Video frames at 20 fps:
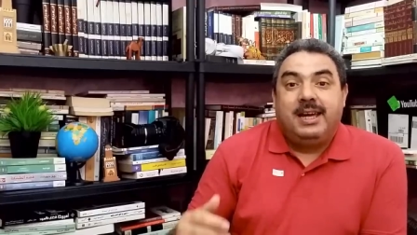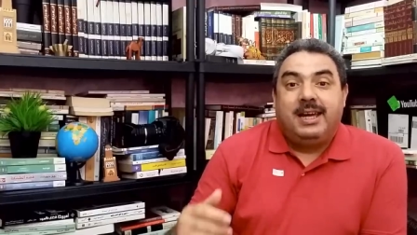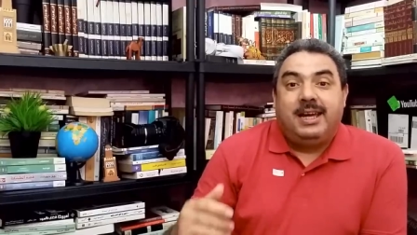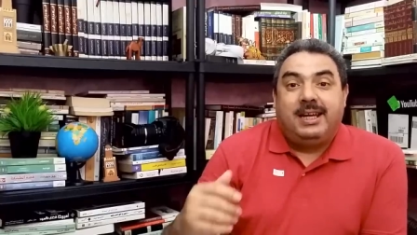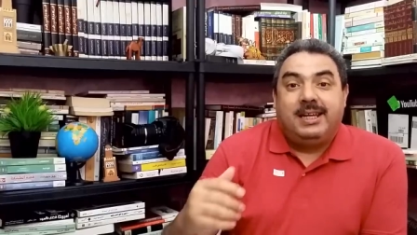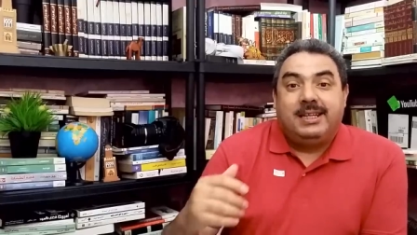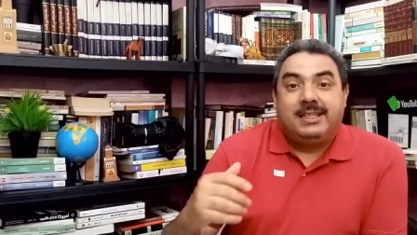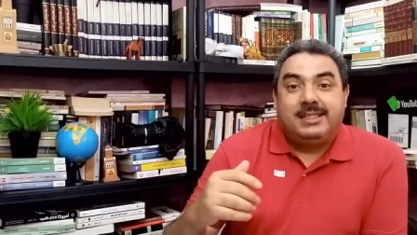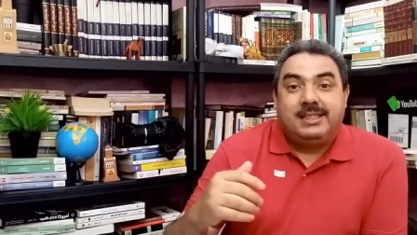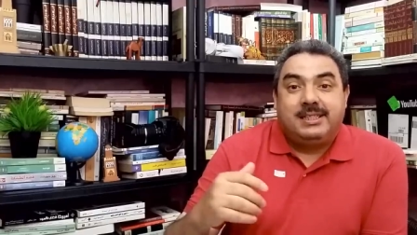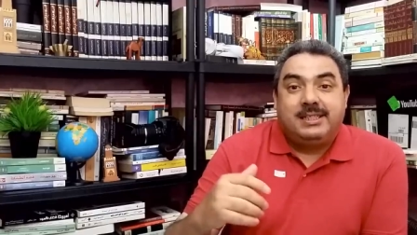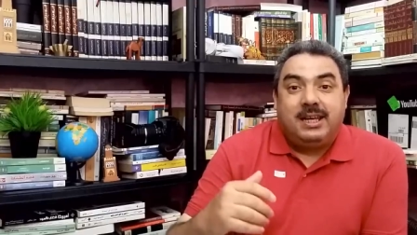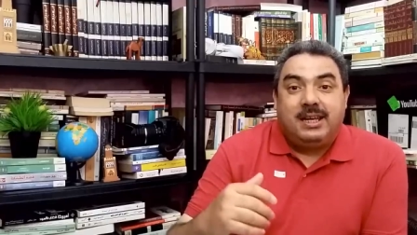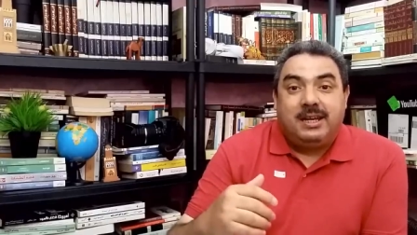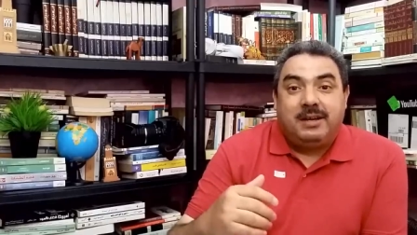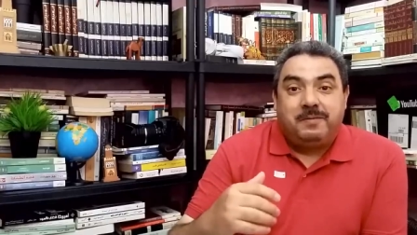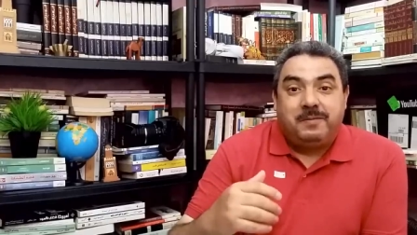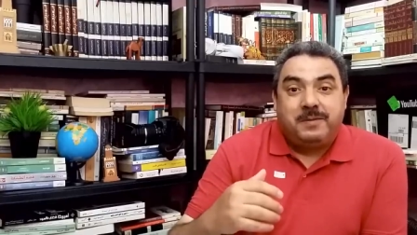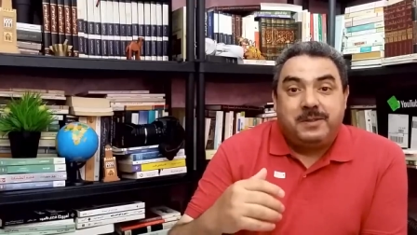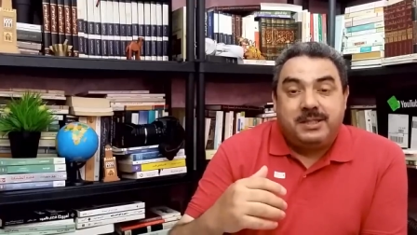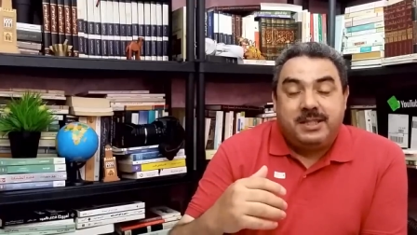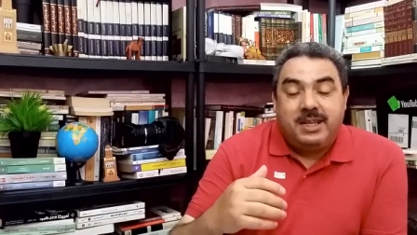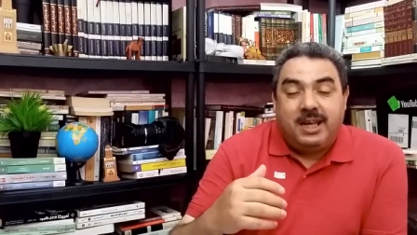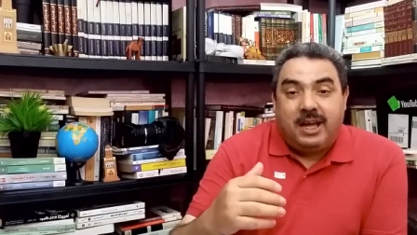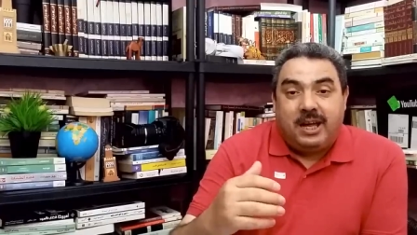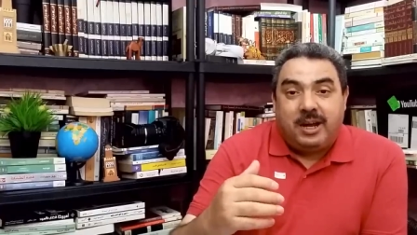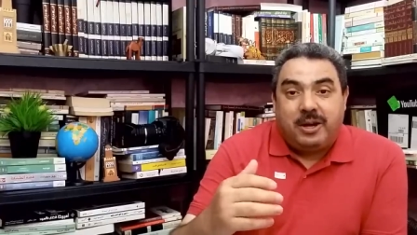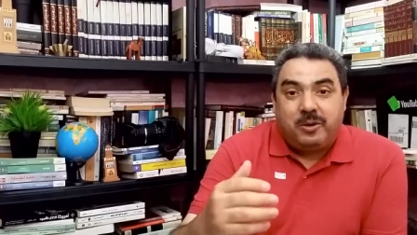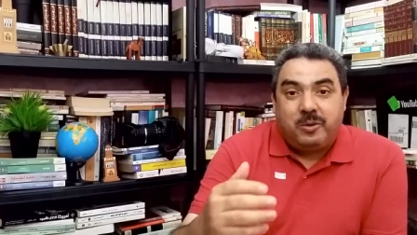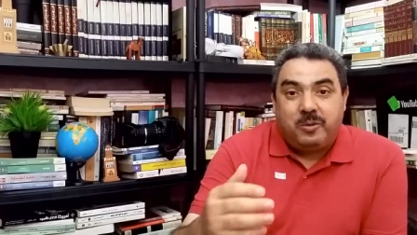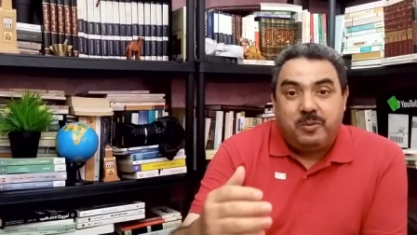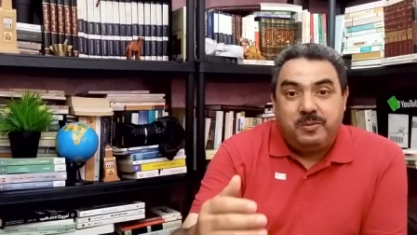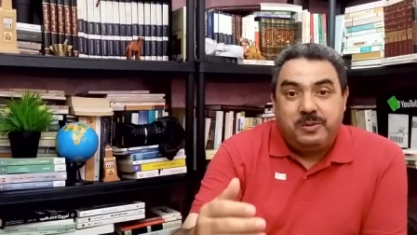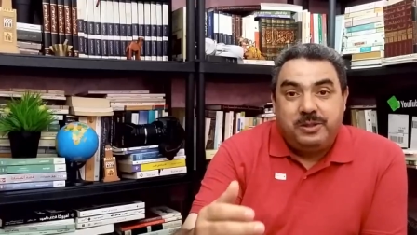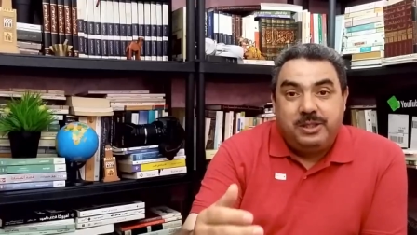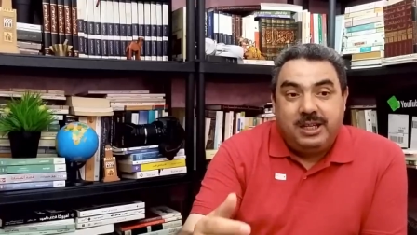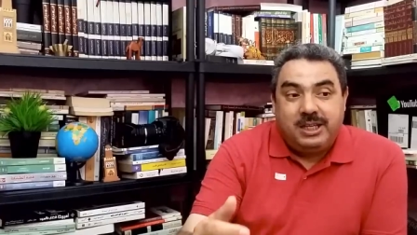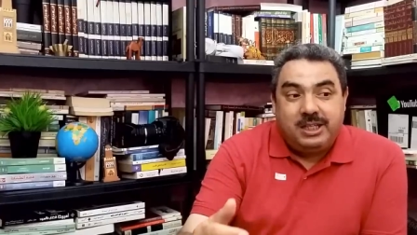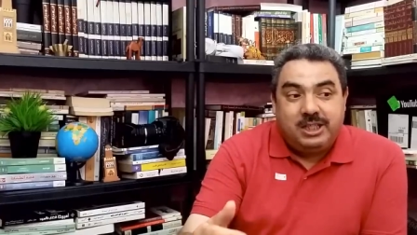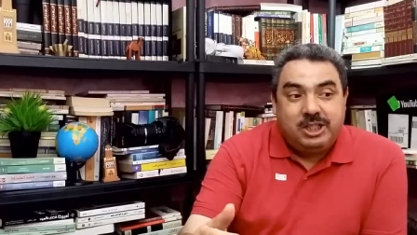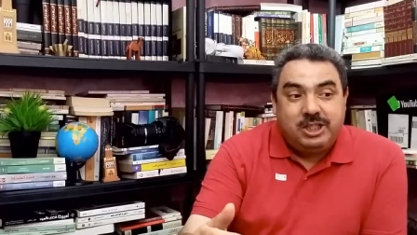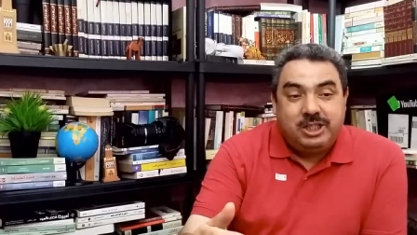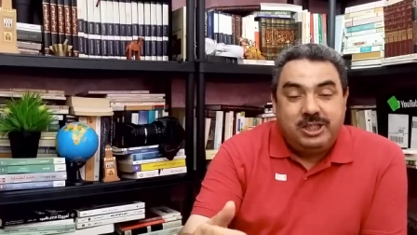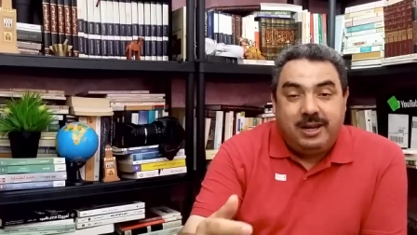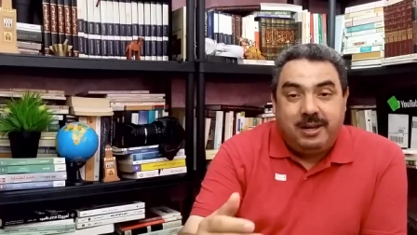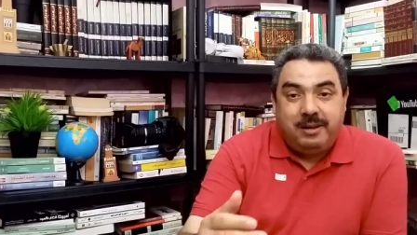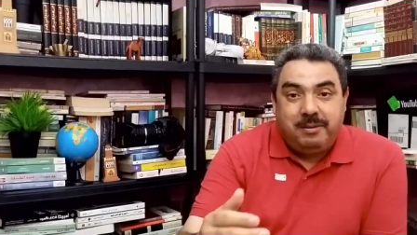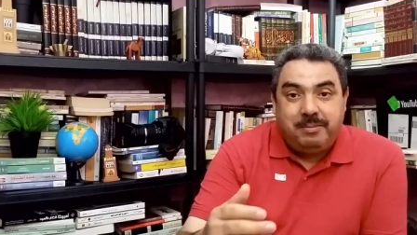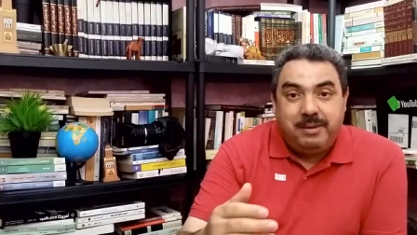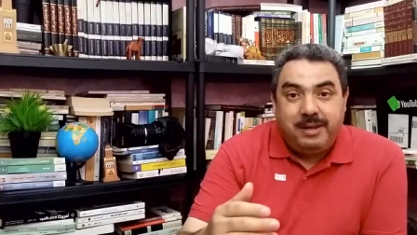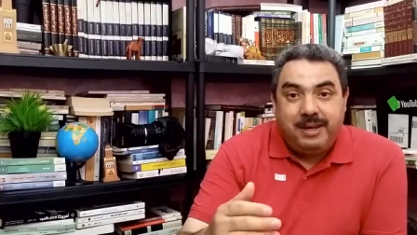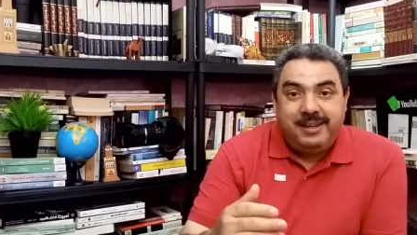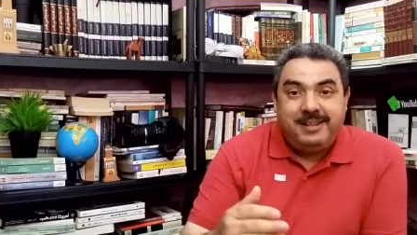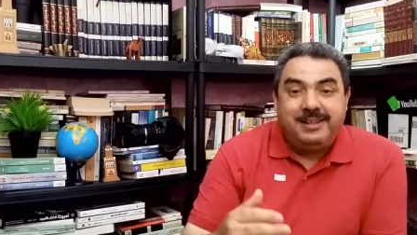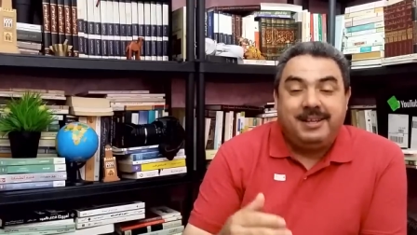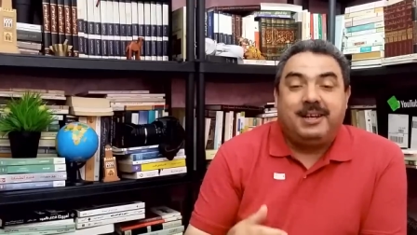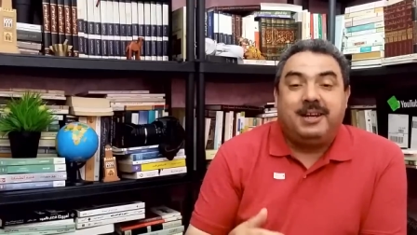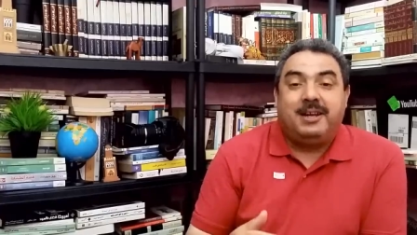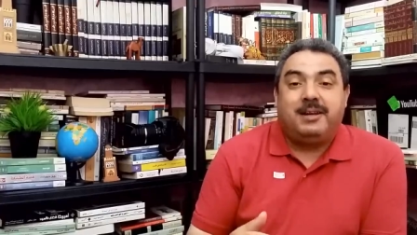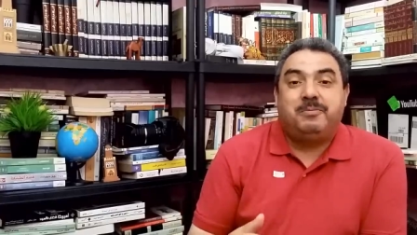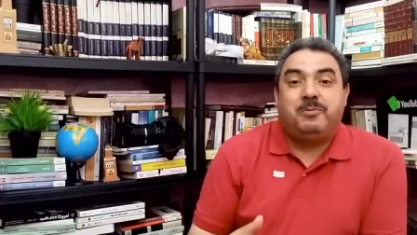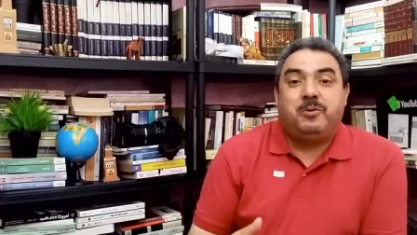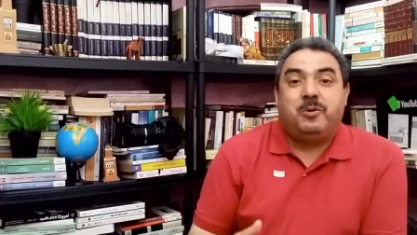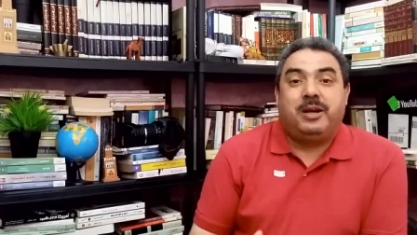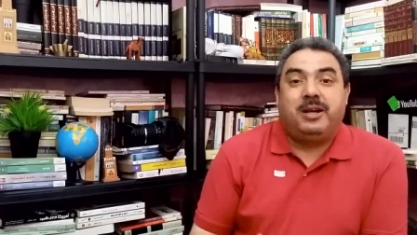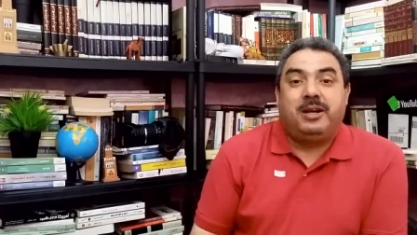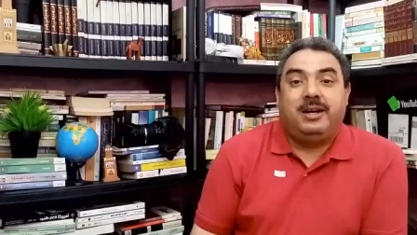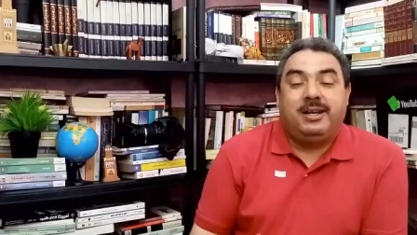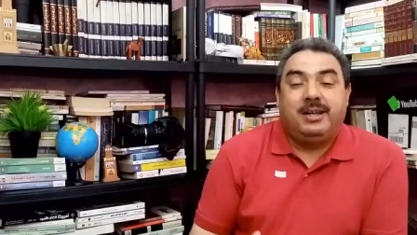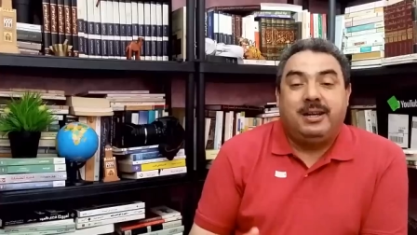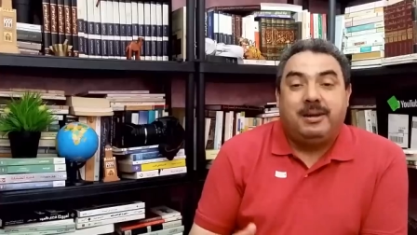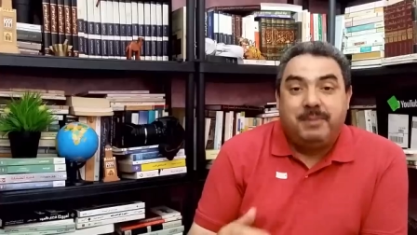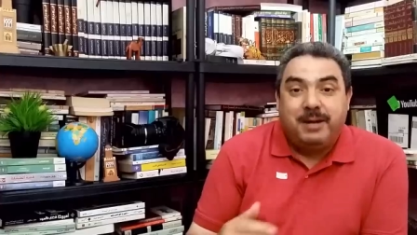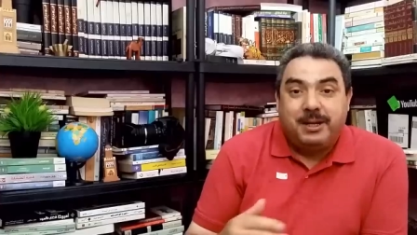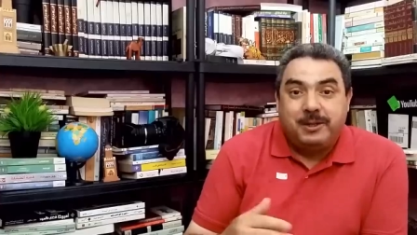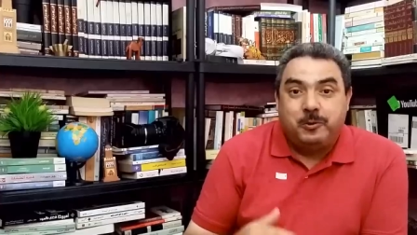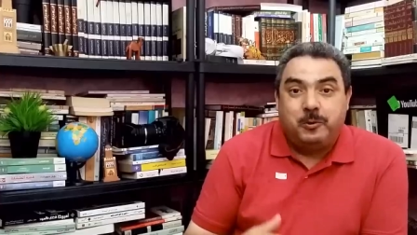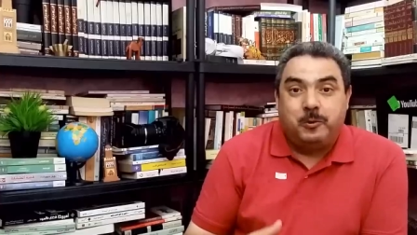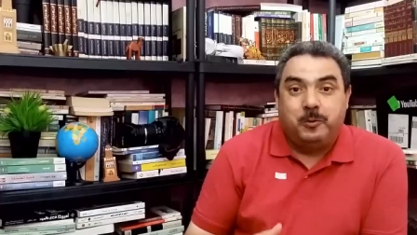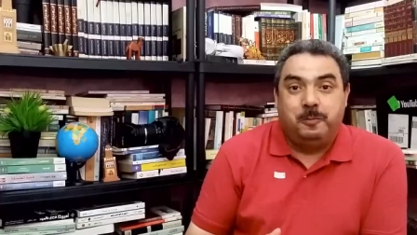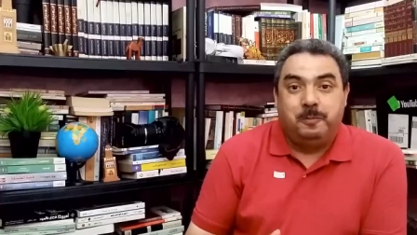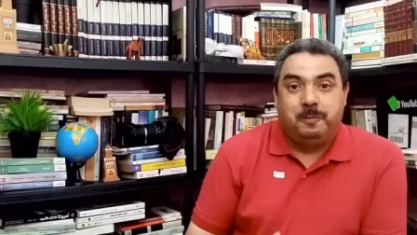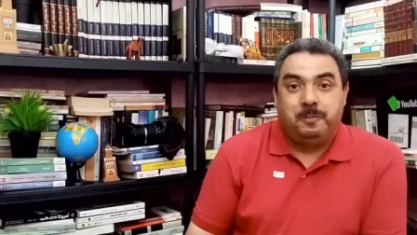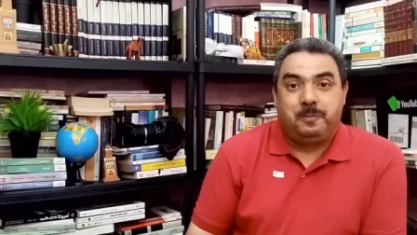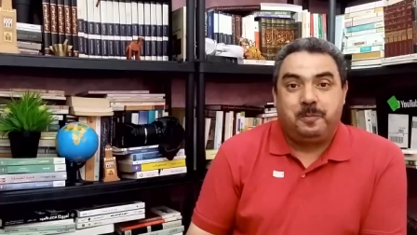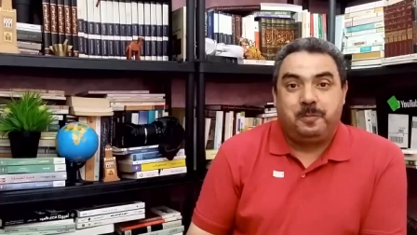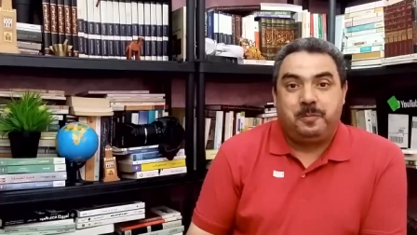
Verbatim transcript: حتى في التعرف ديال الشعبين على مرا على بعضهم